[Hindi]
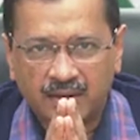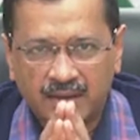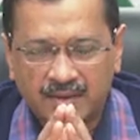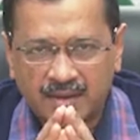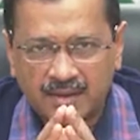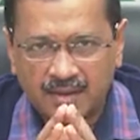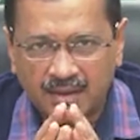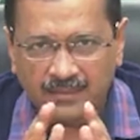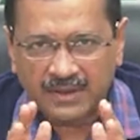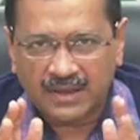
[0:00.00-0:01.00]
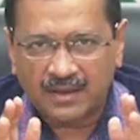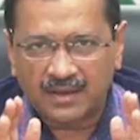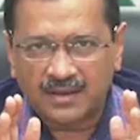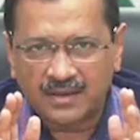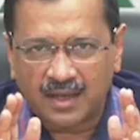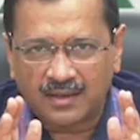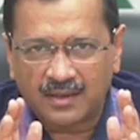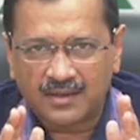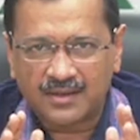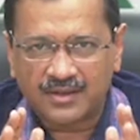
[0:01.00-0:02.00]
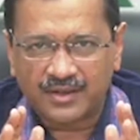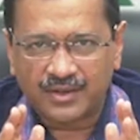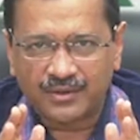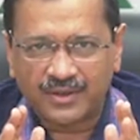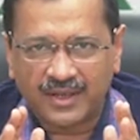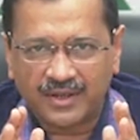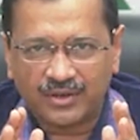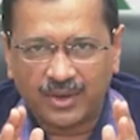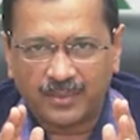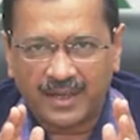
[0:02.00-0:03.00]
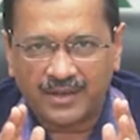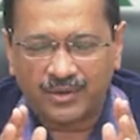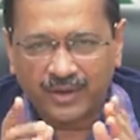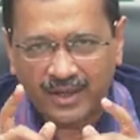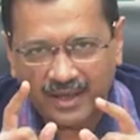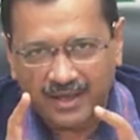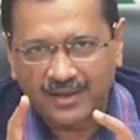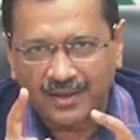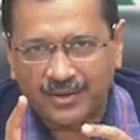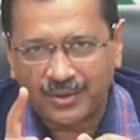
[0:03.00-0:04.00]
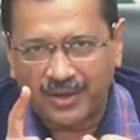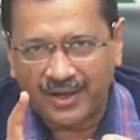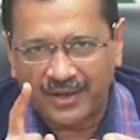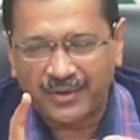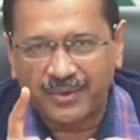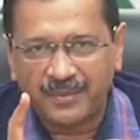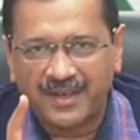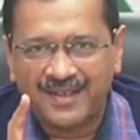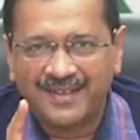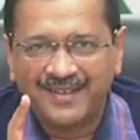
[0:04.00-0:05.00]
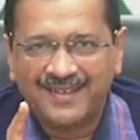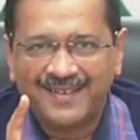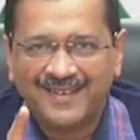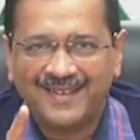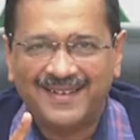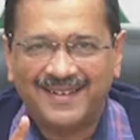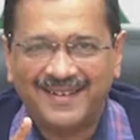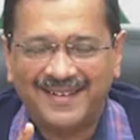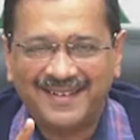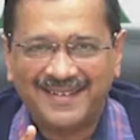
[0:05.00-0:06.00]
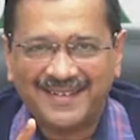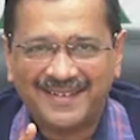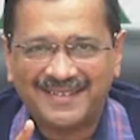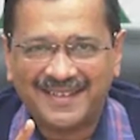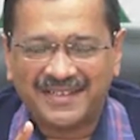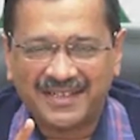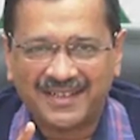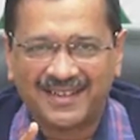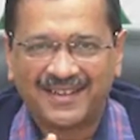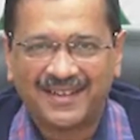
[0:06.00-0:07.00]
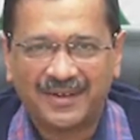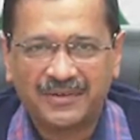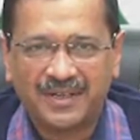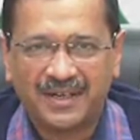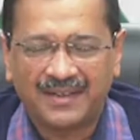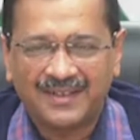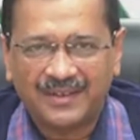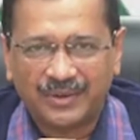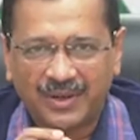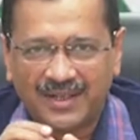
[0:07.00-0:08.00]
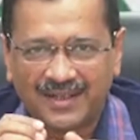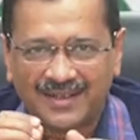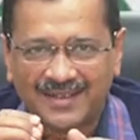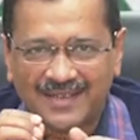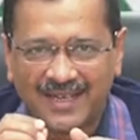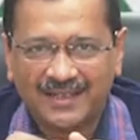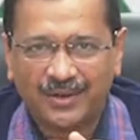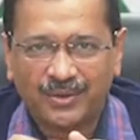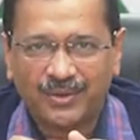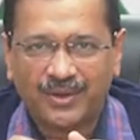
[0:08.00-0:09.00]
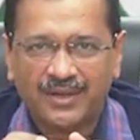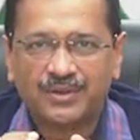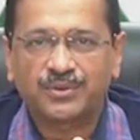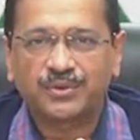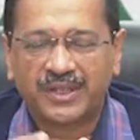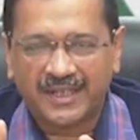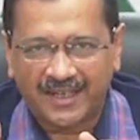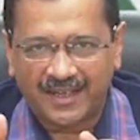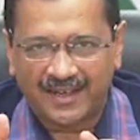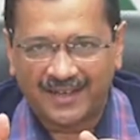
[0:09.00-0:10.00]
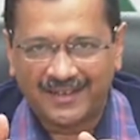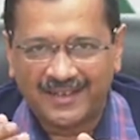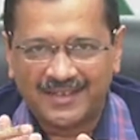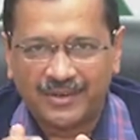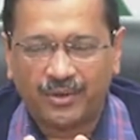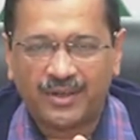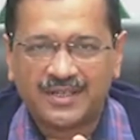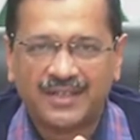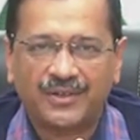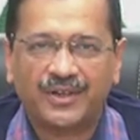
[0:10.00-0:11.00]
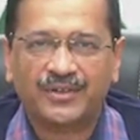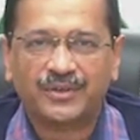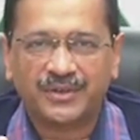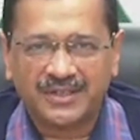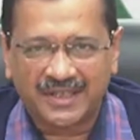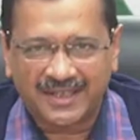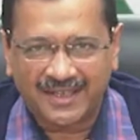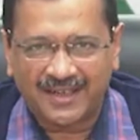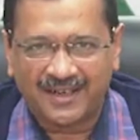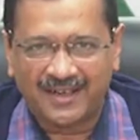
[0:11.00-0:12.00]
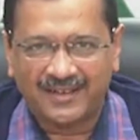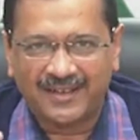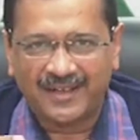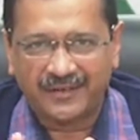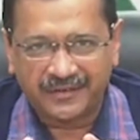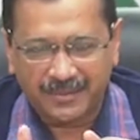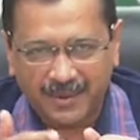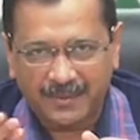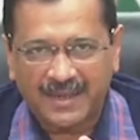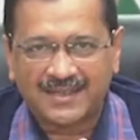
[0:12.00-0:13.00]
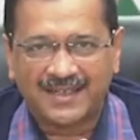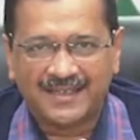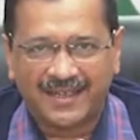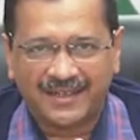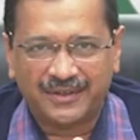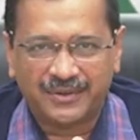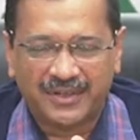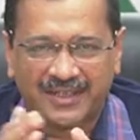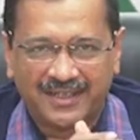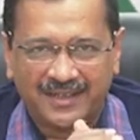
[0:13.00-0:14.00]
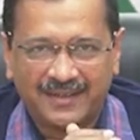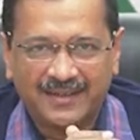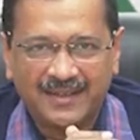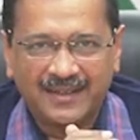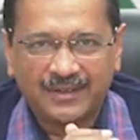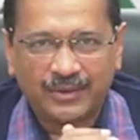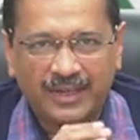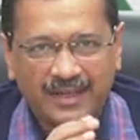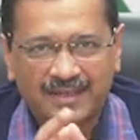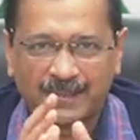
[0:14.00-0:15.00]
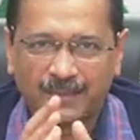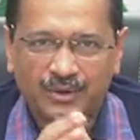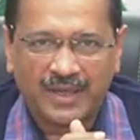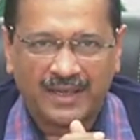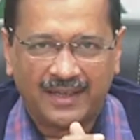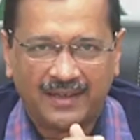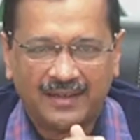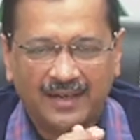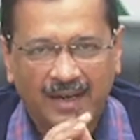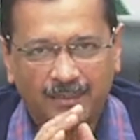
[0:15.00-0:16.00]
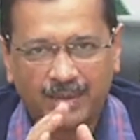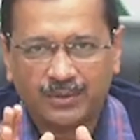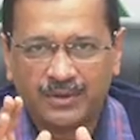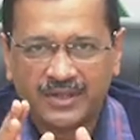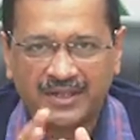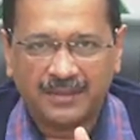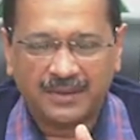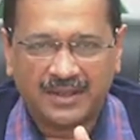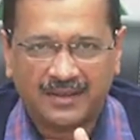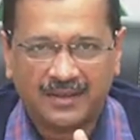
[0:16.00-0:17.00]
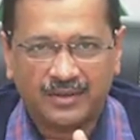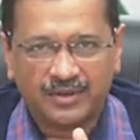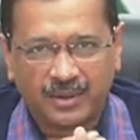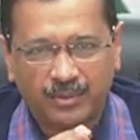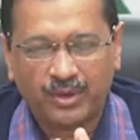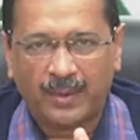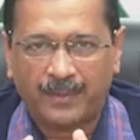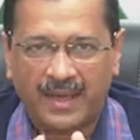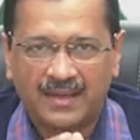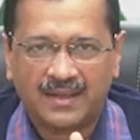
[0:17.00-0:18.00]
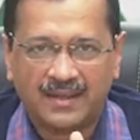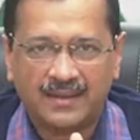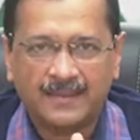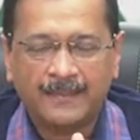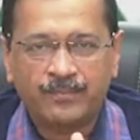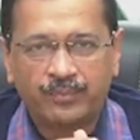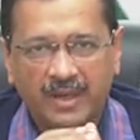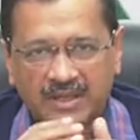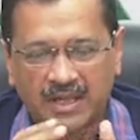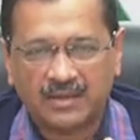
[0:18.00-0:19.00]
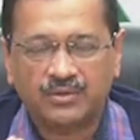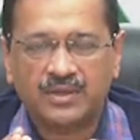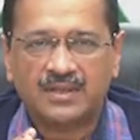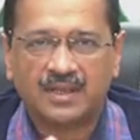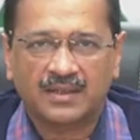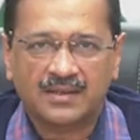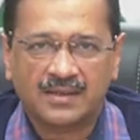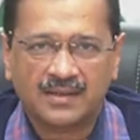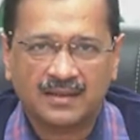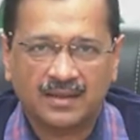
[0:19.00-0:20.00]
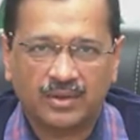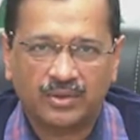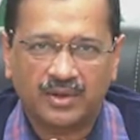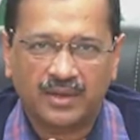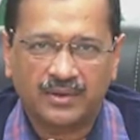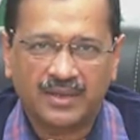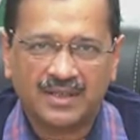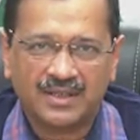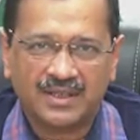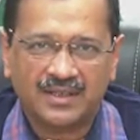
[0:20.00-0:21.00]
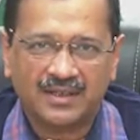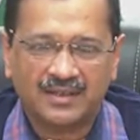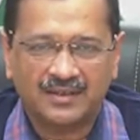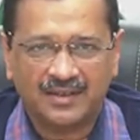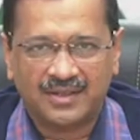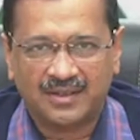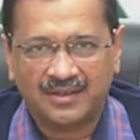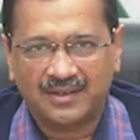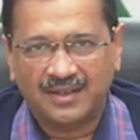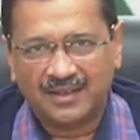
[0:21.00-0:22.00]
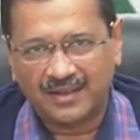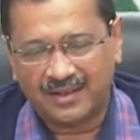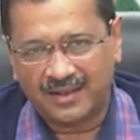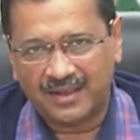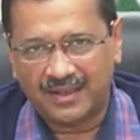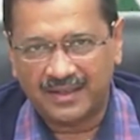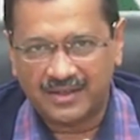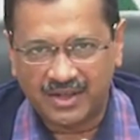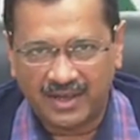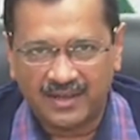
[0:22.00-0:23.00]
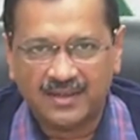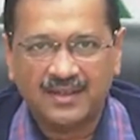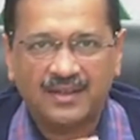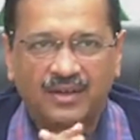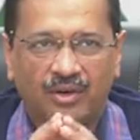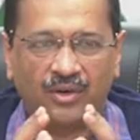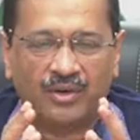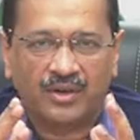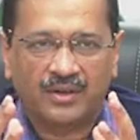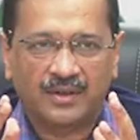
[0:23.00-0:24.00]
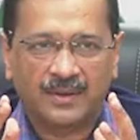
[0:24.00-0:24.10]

इसकी चिंता मत करना कि ज़्यादा रजिस्ट्रेशन हो जाएंगे तो आप रह जाओगे एक एक को हर एक को मैं आ, दर्शन करा के लाऊंगा तो अगर ज़्यादा लोग हो गए तो दूसरी ट्रेन लगा देंगे जो और ज़्यादा हो गए तो तीसरी ट्रेन लगा देंगे हफ्ते भर बाद चली जाएगी दूसरी ट्रेन तो लेके सबको जाएंगे आप बिल्कुल चिंता मत करना तो सब लोग अप्लाई करें मैं चाहता हूँ कि ज़्यादा से ज़्यादा लोग अयोध्या जी के दर्शन करने के लिए जाएँ और